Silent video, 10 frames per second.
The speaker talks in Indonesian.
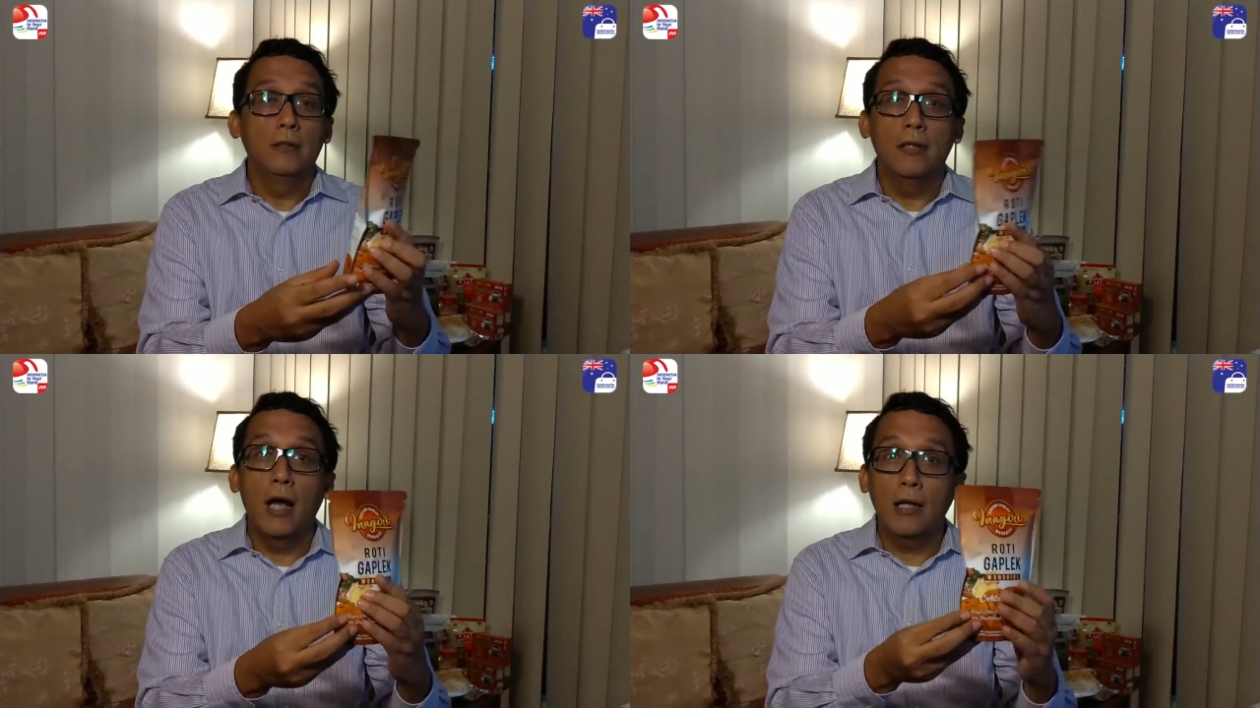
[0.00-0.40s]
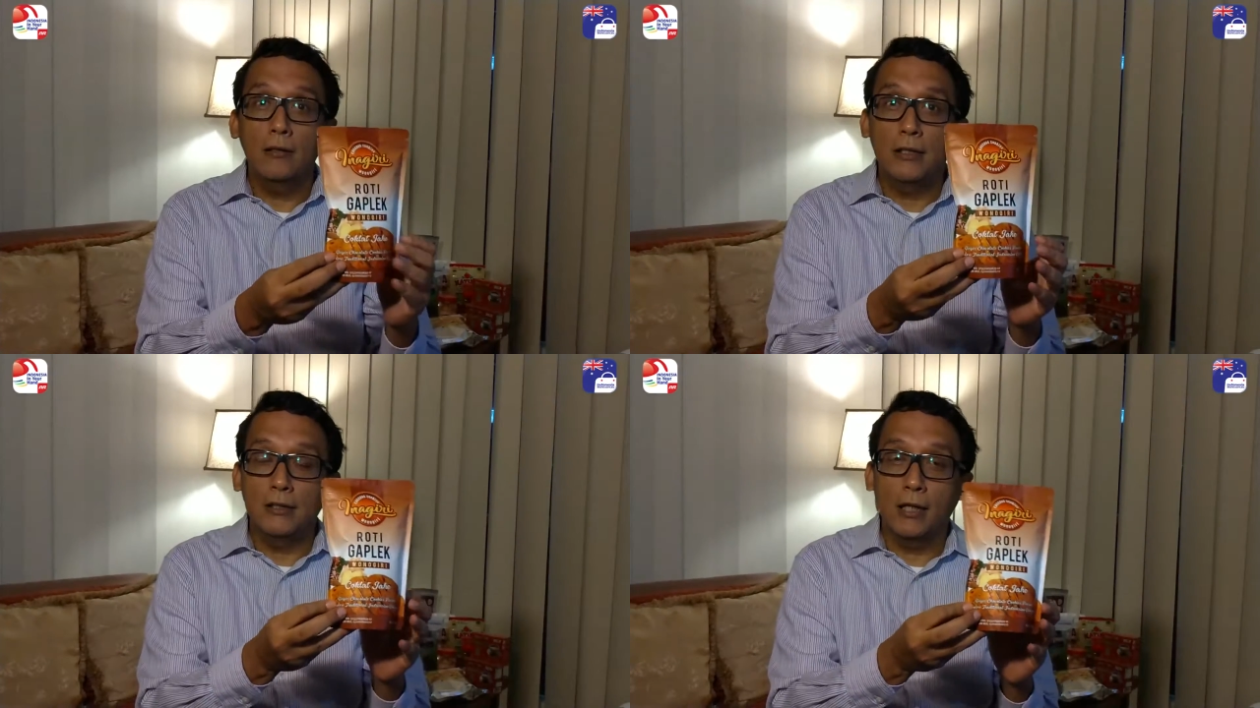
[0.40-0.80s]
dan
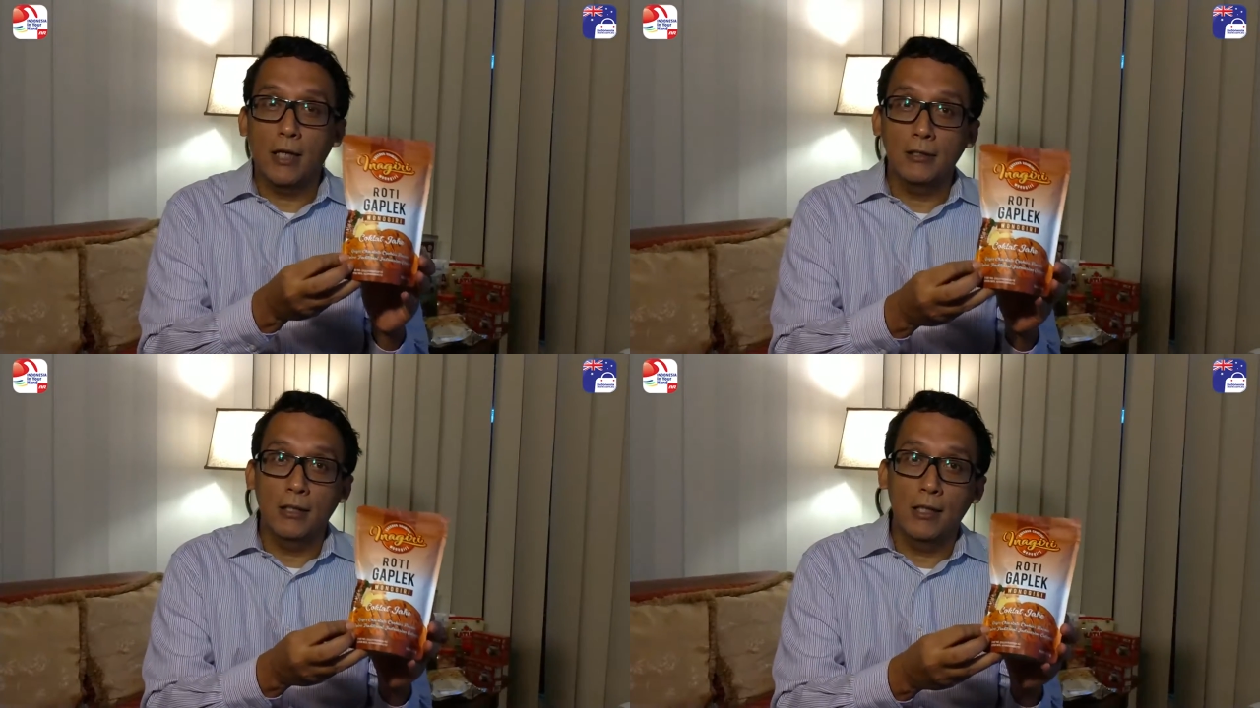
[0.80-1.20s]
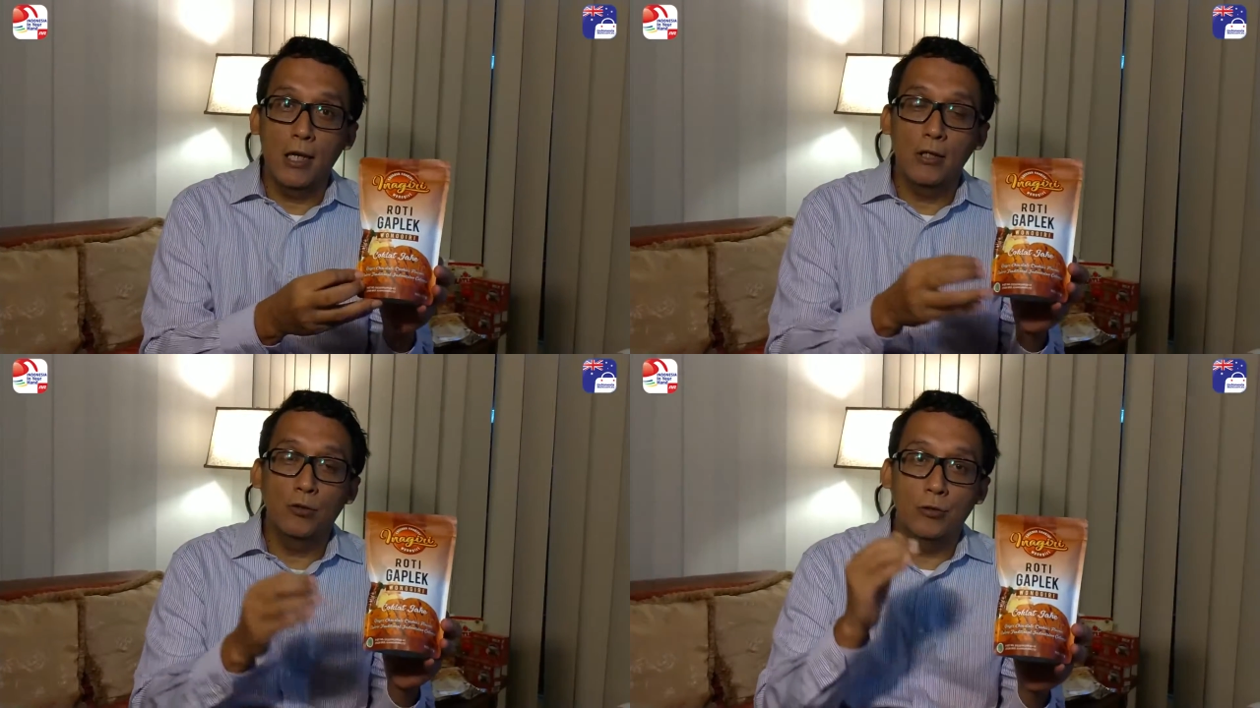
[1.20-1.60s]
cita
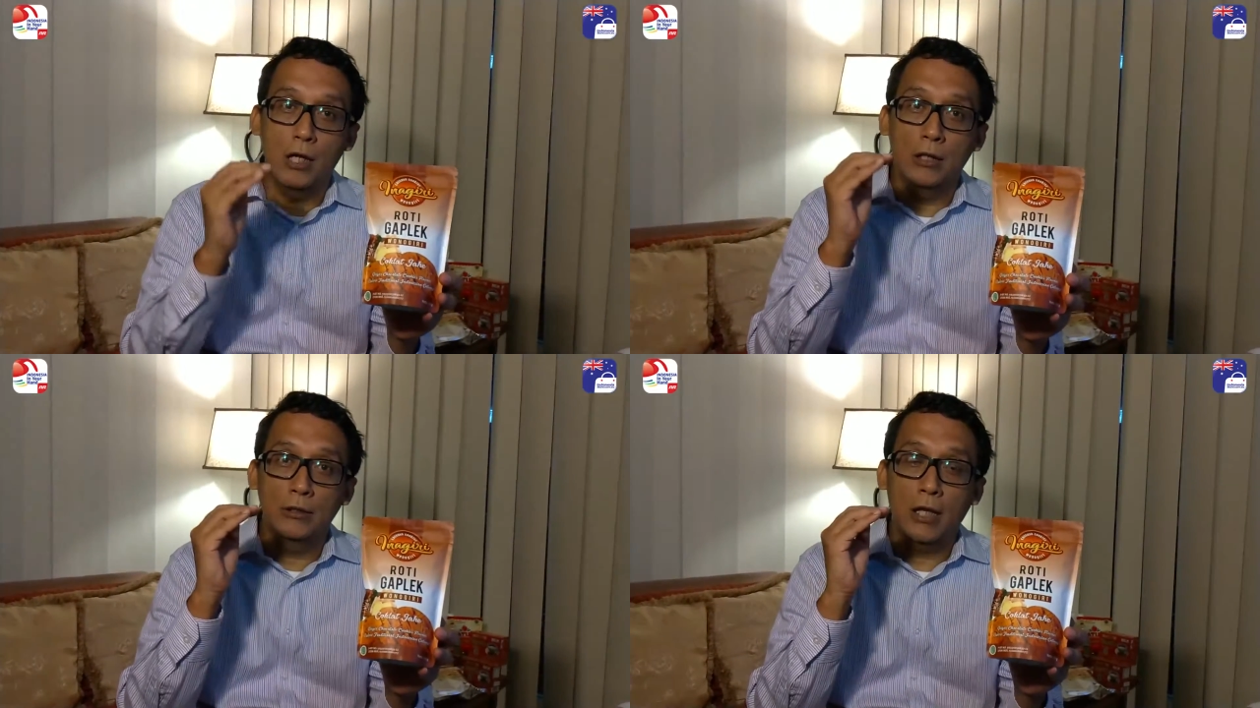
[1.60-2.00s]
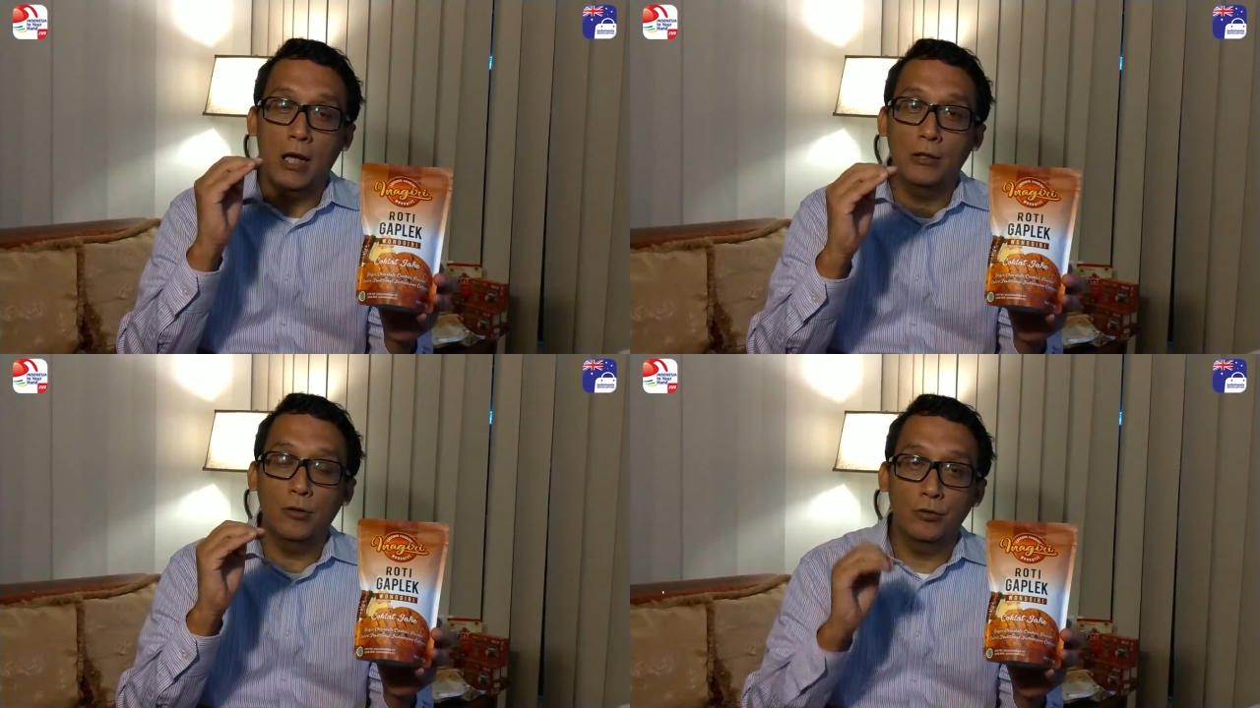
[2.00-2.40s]
rasanya sudah
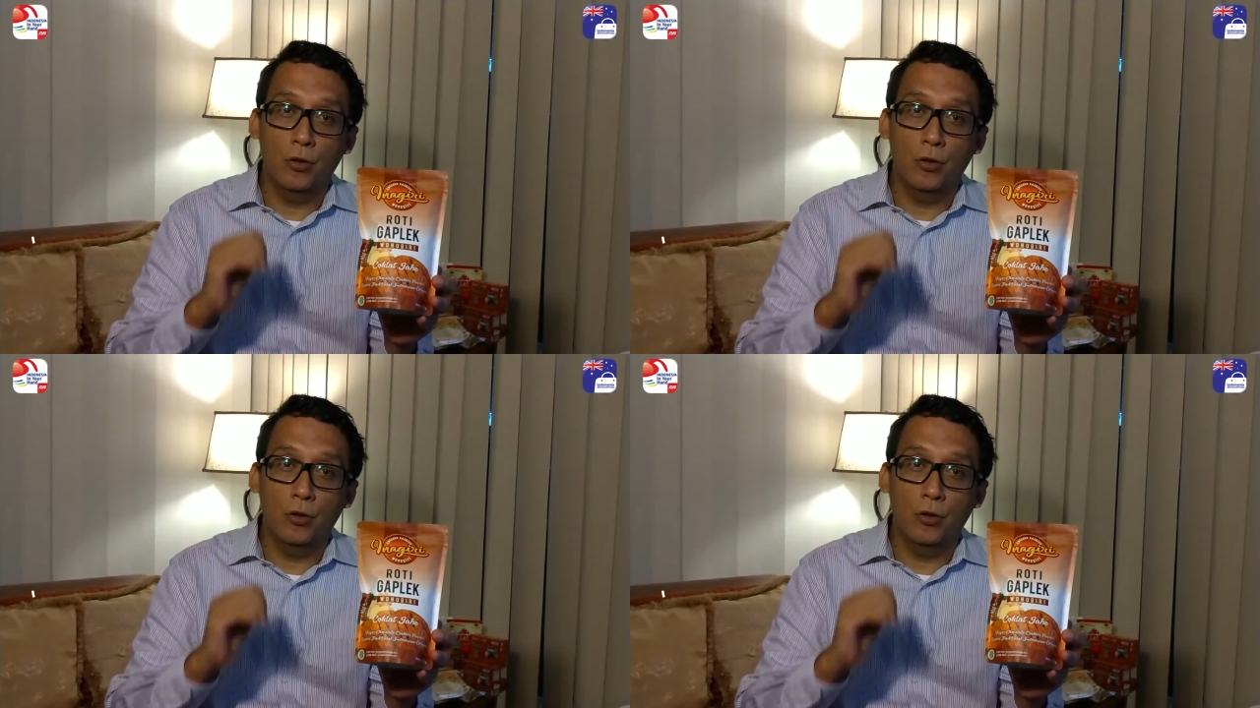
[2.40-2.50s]
sangat